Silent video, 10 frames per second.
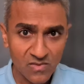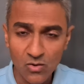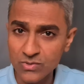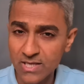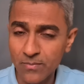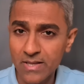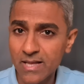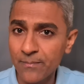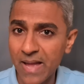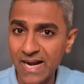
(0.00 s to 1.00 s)
उसके बाद
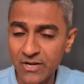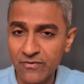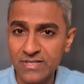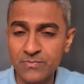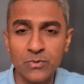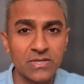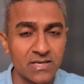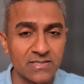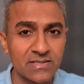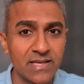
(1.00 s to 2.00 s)
आप एक्टिविटीज़ भी उधर
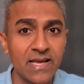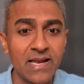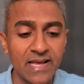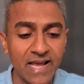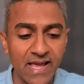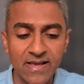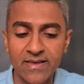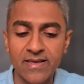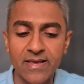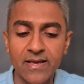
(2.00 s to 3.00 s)
कर सकते हैं लाइक
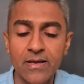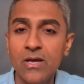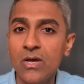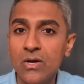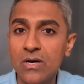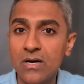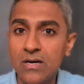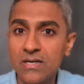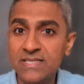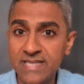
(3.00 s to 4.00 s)
कैकिंग है
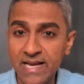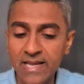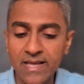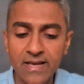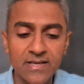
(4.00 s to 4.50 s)
सेलिंग uh, है